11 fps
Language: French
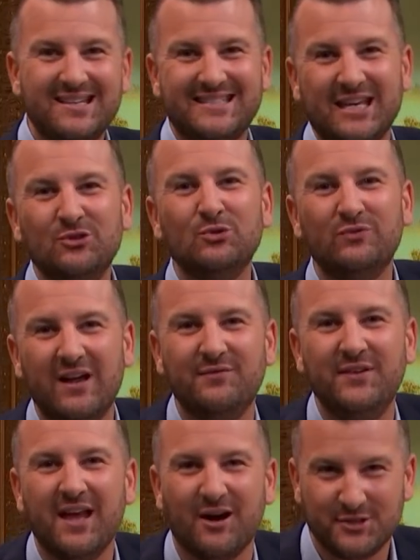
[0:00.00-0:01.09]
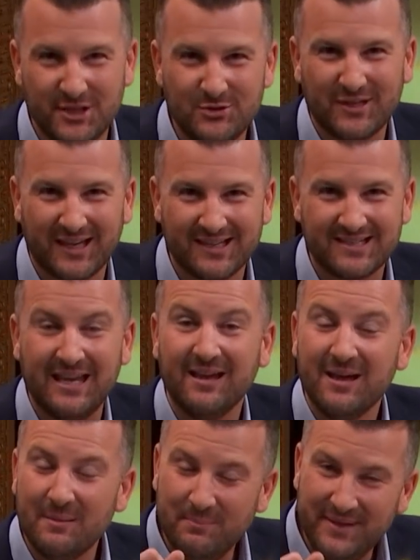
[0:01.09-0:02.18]
cette nouvelle vie en Jésus-Christ. Et
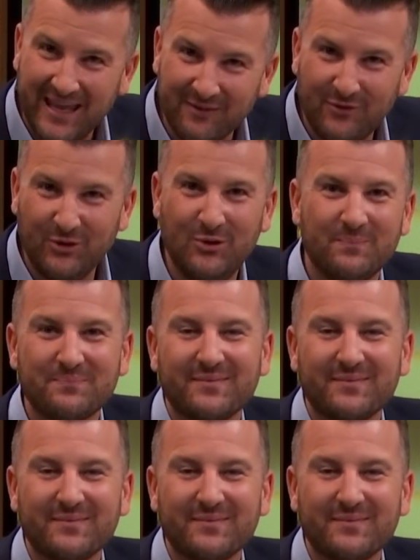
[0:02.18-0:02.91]
bienvenue